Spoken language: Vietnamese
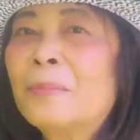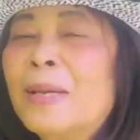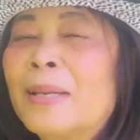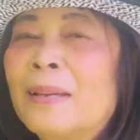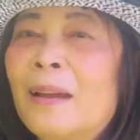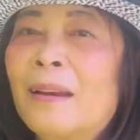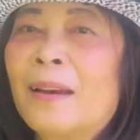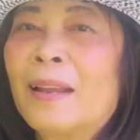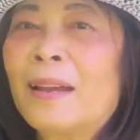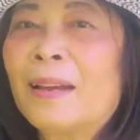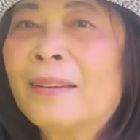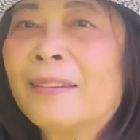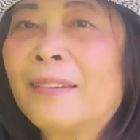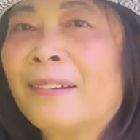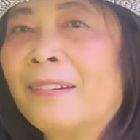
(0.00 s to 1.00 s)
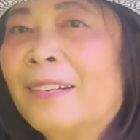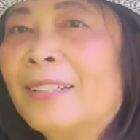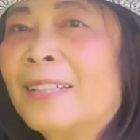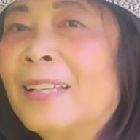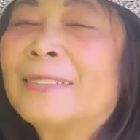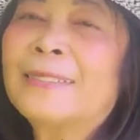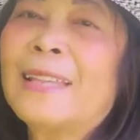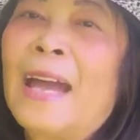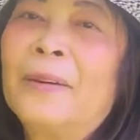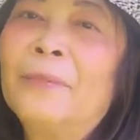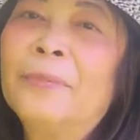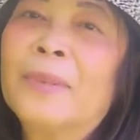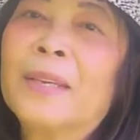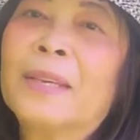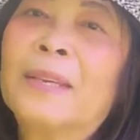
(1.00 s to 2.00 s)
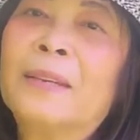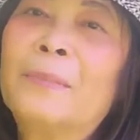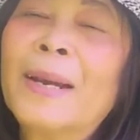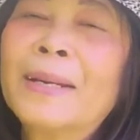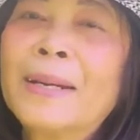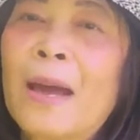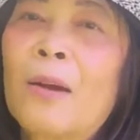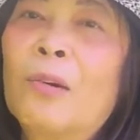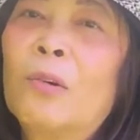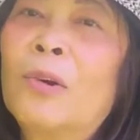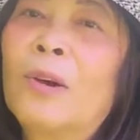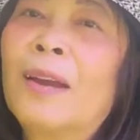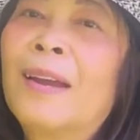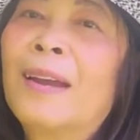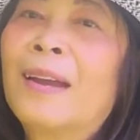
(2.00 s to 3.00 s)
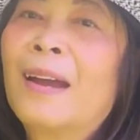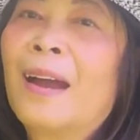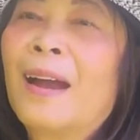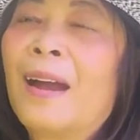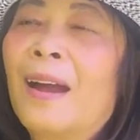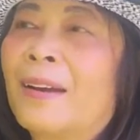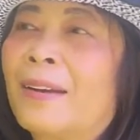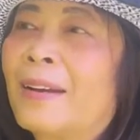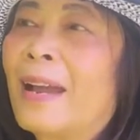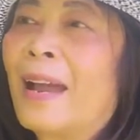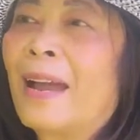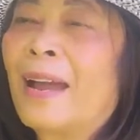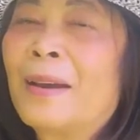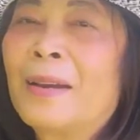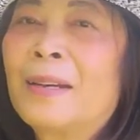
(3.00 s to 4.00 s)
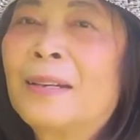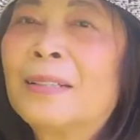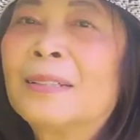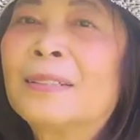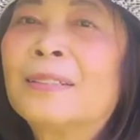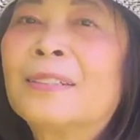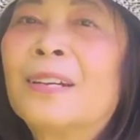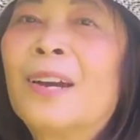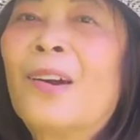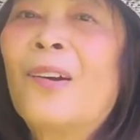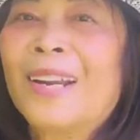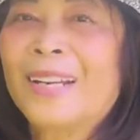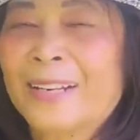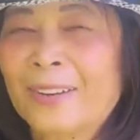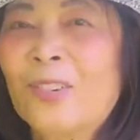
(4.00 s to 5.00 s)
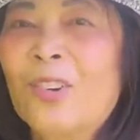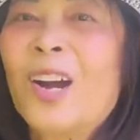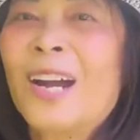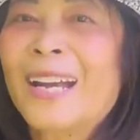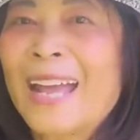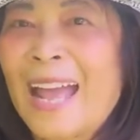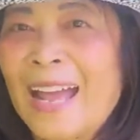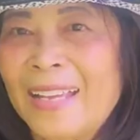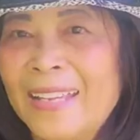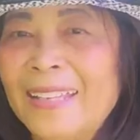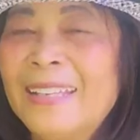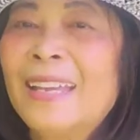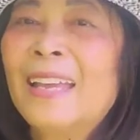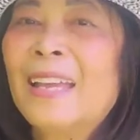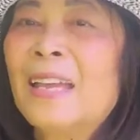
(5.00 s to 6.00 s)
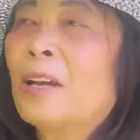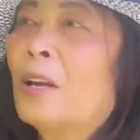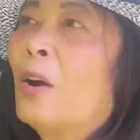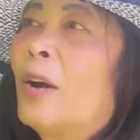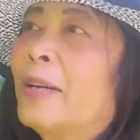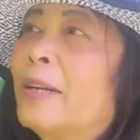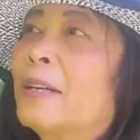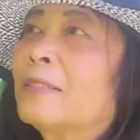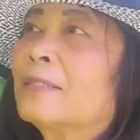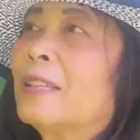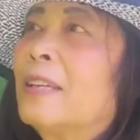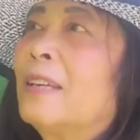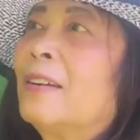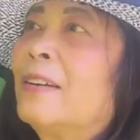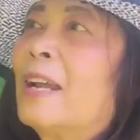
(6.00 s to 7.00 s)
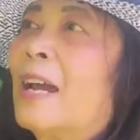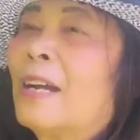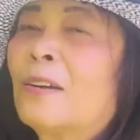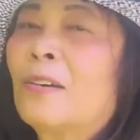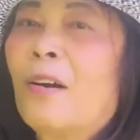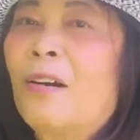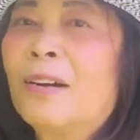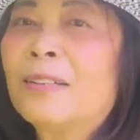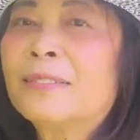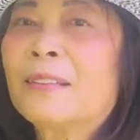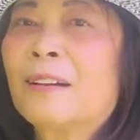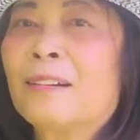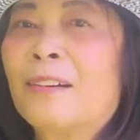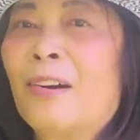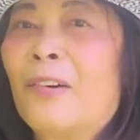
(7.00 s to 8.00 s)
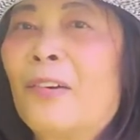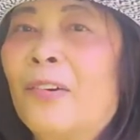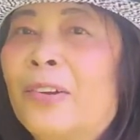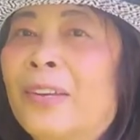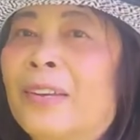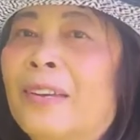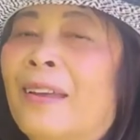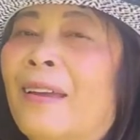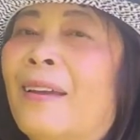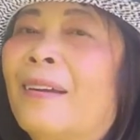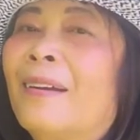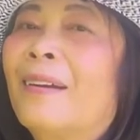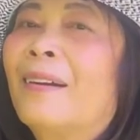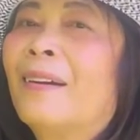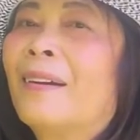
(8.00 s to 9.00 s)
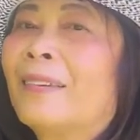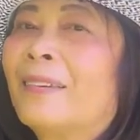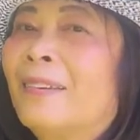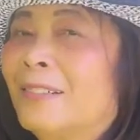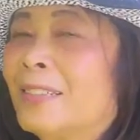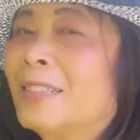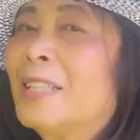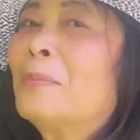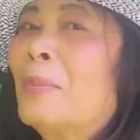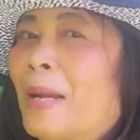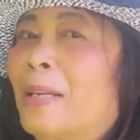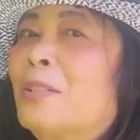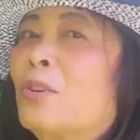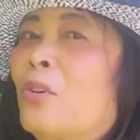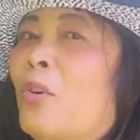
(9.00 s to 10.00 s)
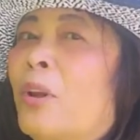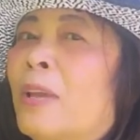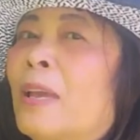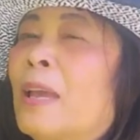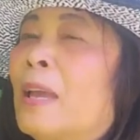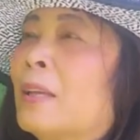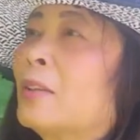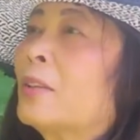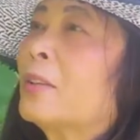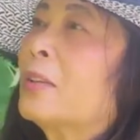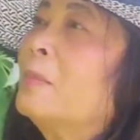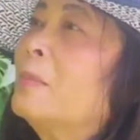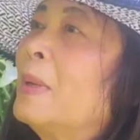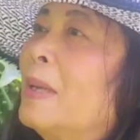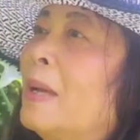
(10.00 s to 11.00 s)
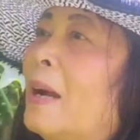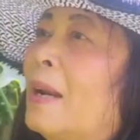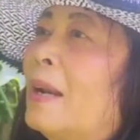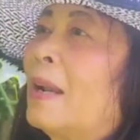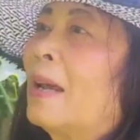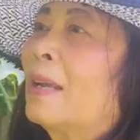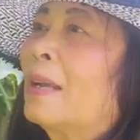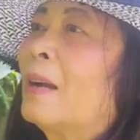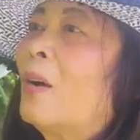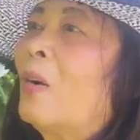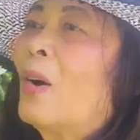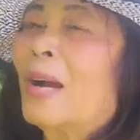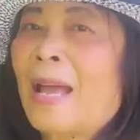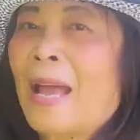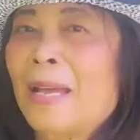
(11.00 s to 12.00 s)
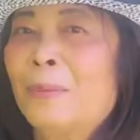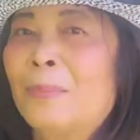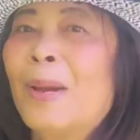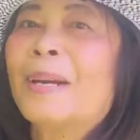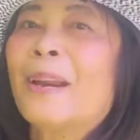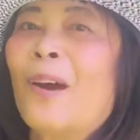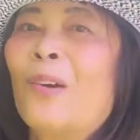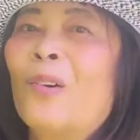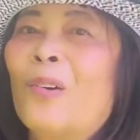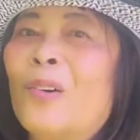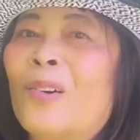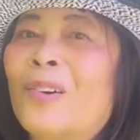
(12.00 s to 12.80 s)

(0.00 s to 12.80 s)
bây giờ là giữa tháng 8 thì bắt đầu à, ra hoa hoa cái hoa đực thì nó đã có từ hồi à, giữa tháng 7 rồi cho đến bây giờ là hoa cái bắt đầu